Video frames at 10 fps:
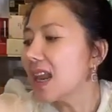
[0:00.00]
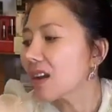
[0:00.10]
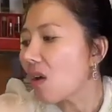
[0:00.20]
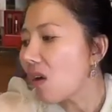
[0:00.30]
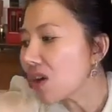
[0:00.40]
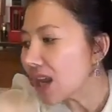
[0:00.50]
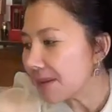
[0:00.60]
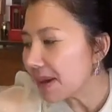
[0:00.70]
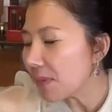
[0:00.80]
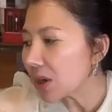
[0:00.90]
chỉ là
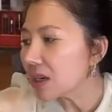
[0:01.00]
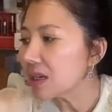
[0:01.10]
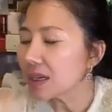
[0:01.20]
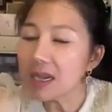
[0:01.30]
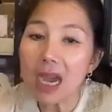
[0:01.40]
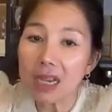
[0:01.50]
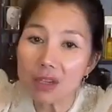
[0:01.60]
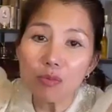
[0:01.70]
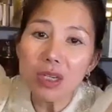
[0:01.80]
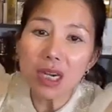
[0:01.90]
có để mà mọi người
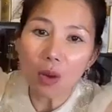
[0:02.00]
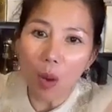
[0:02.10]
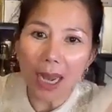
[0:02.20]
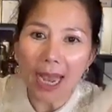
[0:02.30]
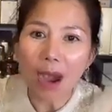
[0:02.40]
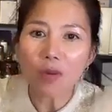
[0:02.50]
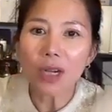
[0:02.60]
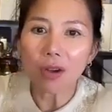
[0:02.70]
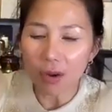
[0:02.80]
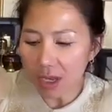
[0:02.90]
à, giống như là quảng
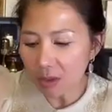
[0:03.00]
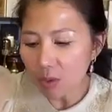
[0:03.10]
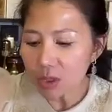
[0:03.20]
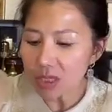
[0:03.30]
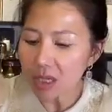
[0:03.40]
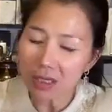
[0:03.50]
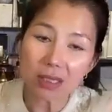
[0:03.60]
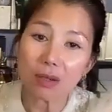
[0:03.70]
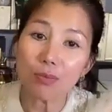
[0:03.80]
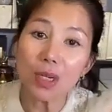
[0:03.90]
cáo này nọ kia thôi chứ
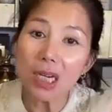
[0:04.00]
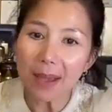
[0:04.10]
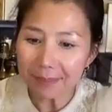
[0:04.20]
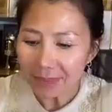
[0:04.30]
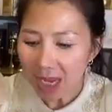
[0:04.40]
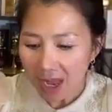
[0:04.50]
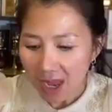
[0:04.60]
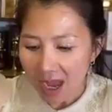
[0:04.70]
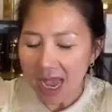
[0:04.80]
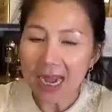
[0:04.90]
thật sự cũng ít lắm
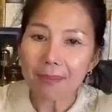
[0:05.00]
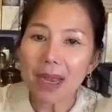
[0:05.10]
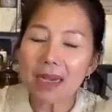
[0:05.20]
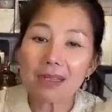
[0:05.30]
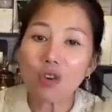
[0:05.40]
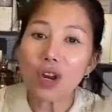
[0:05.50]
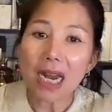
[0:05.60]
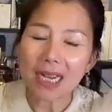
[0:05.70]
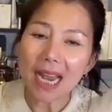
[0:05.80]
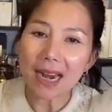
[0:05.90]
Hà là bên
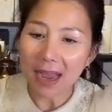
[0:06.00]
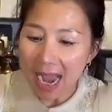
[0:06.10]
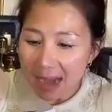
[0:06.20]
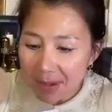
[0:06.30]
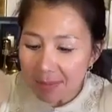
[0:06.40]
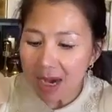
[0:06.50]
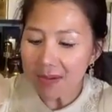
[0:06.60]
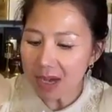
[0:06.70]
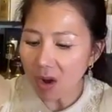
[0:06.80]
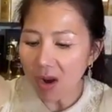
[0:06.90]
chỗ đại lý là hai mươi
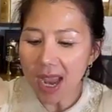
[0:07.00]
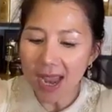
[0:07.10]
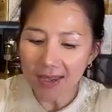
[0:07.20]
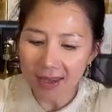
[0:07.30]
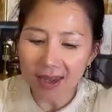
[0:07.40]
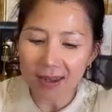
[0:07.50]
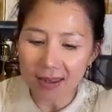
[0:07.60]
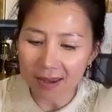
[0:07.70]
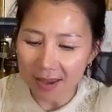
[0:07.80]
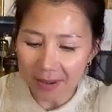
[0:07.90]
mấy mới có hàng
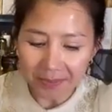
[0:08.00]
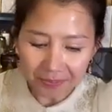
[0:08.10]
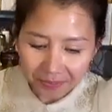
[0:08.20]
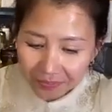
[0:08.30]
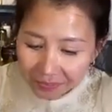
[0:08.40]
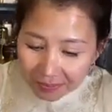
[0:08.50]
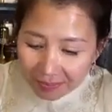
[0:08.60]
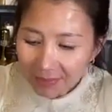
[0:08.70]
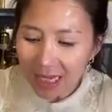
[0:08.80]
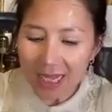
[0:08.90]
nha cả nhà nhá
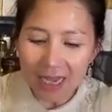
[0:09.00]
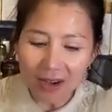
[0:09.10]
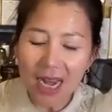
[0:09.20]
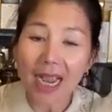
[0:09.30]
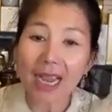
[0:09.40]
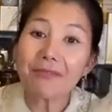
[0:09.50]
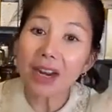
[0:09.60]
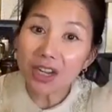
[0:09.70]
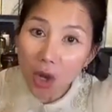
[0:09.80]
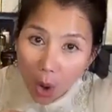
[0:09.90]
cái này nó là
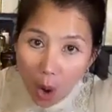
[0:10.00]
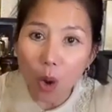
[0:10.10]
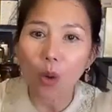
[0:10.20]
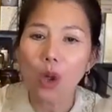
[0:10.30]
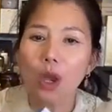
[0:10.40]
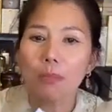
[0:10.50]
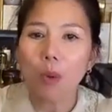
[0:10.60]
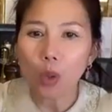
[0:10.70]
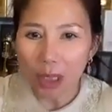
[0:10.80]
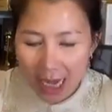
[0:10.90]
cái phấn khô
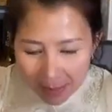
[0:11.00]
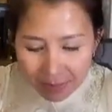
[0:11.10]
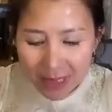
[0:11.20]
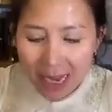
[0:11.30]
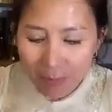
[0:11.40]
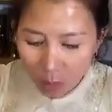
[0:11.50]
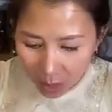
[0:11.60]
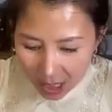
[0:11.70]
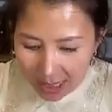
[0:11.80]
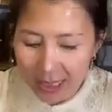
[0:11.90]
một năm ra
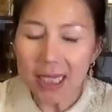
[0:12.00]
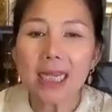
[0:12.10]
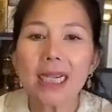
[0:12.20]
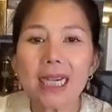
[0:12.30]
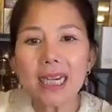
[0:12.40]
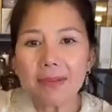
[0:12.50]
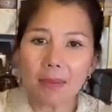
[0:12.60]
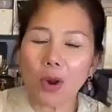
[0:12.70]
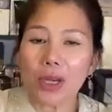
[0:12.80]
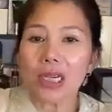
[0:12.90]
một lần
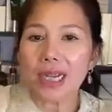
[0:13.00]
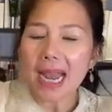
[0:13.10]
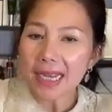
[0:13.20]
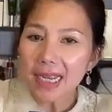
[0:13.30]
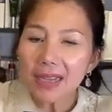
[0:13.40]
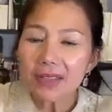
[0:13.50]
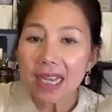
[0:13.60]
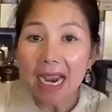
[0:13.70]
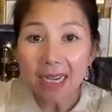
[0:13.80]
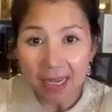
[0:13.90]
khi mà mọi người đánh
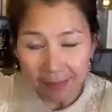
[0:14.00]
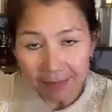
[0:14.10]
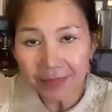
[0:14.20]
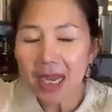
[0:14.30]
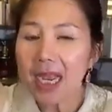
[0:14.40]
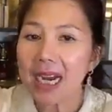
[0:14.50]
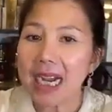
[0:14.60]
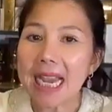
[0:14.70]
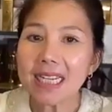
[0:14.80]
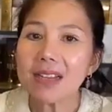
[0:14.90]
cái trang điểm
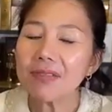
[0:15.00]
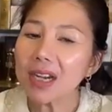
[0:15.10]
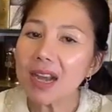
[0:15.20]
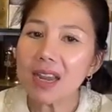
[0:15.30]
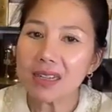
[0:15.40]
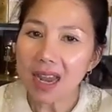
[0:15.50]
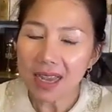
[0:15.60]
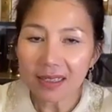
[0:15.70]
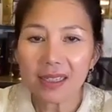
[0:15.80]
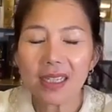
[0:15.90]
đánh cái phấn
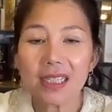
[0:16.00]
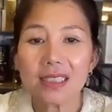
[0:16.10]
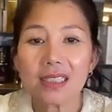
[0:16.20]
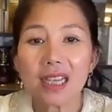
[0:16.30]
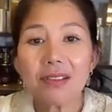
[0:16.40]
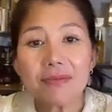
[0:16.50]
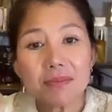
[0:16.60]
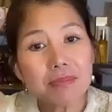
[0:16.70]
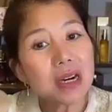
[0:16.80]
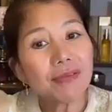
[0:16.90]
nền lên
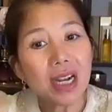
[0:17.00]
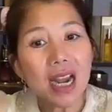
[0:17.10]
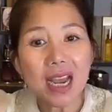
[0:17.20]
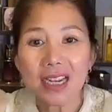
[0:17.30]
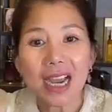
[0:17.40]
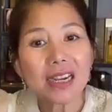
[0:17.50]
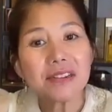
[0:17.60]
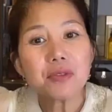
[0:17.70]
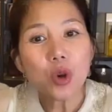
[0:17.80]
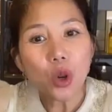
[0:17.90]
cái bước phấn nền là
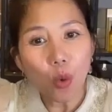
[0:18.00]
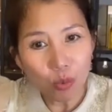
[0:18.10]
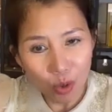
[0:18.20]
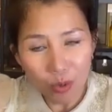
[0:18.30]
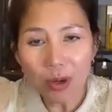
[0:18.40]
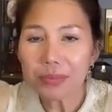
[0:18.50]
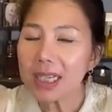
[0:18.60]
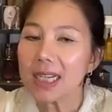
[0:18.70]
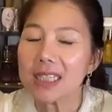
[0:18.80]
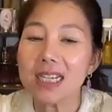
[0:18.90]
cái nước cuối cùng đúng
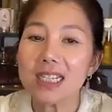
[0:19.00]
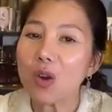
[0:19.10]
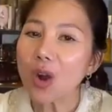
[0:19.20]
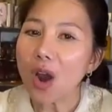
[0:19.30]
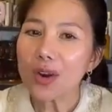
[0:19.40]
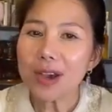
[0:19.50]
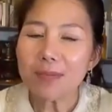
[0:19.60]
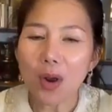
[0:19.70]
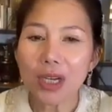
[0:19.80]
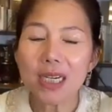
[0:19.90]
không thì sau đó,
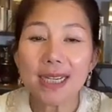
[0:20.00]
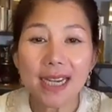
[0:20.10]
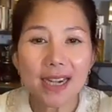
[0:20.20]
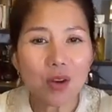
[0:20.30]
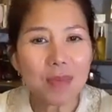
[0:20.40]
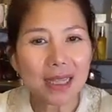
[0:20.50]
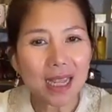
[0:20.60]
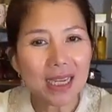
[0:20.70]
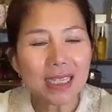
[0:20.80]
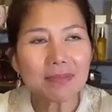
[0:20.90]
đó mọi người nếu
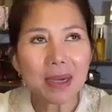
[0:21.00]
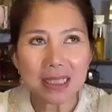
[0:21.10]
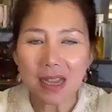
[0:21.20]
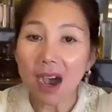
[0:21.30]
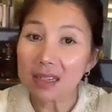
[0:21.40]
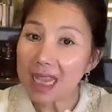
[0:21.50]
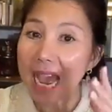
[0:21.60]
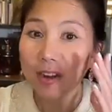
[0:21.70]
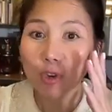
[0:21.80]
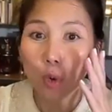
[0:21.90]
mà thấy mà sợ
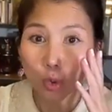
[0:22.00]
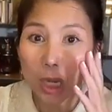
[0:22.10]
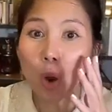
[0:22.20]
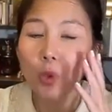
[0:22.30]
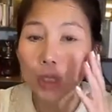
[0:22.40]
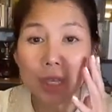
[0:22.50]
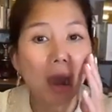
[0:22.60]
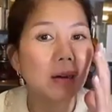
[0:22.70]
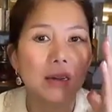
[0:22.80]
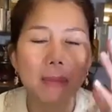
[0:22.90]
da nó đổ dầu
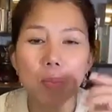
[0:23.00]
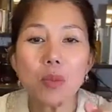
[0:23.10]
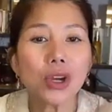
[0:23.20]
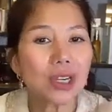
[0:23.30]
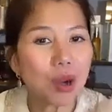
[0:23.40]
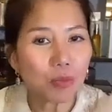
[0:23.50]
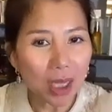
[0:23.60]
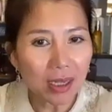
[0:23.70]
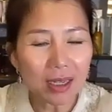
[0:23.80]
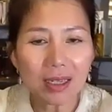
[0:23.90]
nó nhờ nó bóng mọi người
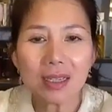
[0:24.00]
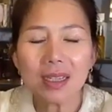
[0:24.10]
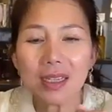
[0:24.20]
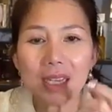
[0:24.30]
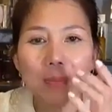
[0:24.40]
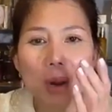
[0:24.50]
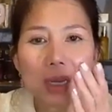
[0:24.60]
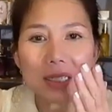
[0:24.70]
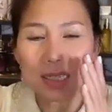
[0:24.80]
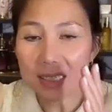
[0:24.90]
không thích ấy, thì
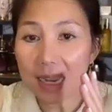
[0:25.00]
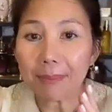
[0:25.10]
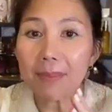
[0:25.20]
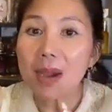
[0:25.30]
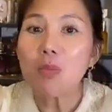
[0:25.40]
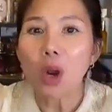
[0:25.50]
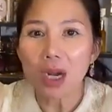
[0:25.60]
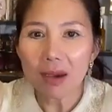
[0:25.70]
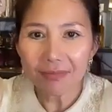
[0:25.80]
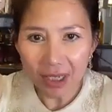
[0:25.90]
mọi người sẽ đậm lên
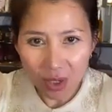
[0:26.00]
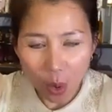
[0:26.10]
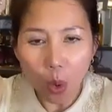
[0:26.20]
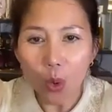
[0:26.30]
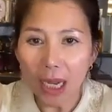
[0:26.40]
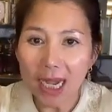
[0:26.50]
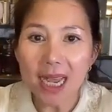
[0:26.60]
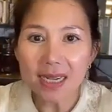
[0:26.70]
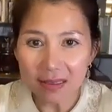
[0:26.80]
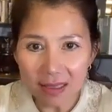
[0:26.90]
một cái lớp phấn khô
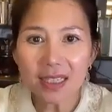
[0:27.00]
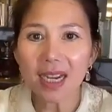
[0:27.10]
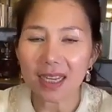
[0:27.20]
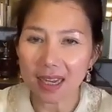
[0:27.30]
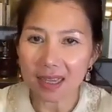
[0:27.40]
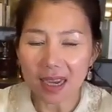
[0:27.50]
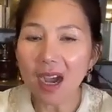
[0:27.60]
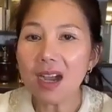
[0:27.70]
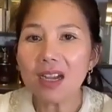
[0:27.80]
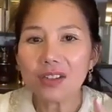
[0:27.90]
này lên nữa nhé cả
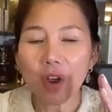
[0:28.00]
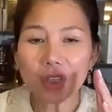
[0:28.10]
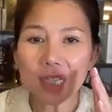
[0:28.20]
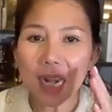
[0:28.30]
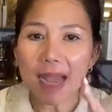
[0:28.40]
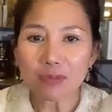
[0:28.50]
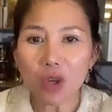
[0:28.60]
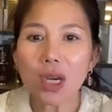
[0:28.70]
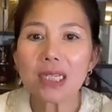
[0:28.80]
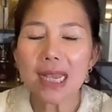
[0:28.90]
nhà nhá nó sẽ
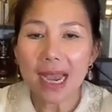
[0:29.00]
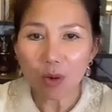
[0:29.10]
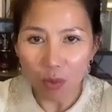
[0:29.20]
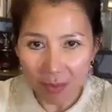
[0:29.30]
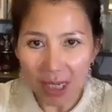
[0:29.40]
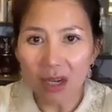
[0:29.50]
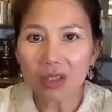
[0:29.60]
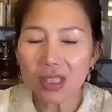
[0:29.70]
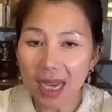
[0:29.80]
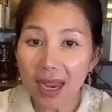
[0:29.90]
làm cho cái da của
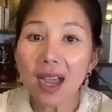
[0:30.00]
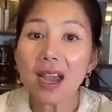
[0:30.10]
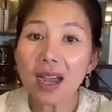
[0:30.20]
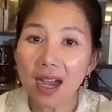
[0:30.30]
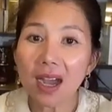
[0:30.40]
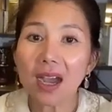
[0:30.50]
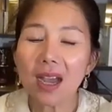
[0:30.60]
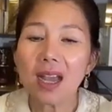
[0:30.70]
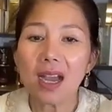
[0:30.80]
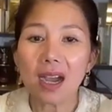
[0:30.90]
mình nó sẽ
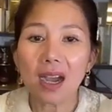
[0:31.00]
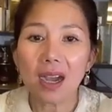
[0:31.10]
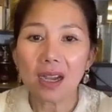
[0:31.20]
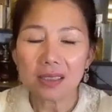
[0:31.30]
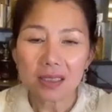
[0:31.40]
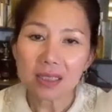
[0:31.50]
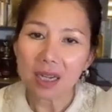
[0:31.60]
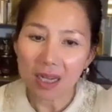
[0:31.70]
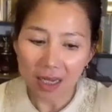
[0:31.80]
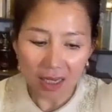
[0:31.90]

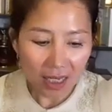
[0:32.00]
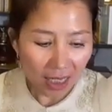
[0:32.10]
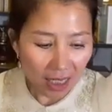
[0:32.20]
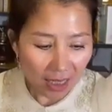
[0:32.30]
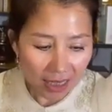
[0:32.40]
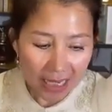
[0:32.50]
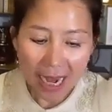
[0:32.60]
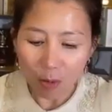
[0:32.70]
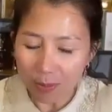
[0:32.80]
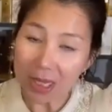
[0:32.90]
uh, uh, uh,
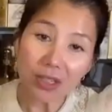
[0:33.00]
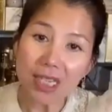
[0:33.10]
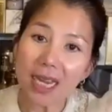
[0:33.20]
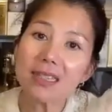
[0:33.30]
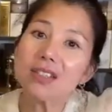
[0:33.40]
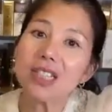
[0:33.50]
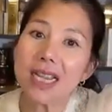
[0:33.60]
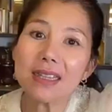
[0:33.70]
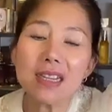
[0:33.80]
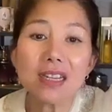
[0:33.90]
cái da của mình nó sẽ
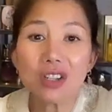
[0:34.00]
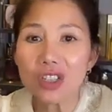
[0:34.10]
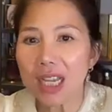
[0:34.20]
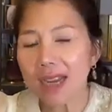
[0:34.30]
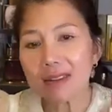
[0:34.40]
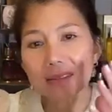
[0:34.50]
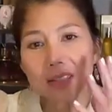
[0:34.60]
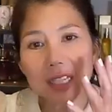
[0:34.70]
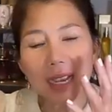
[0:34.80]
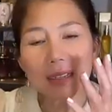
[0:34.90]
nó sẽ nhìn nó sẽ
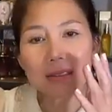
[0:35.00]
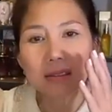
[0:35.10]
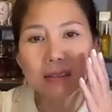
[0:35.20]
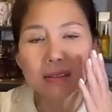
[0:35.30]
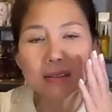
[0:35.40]
nó sẽ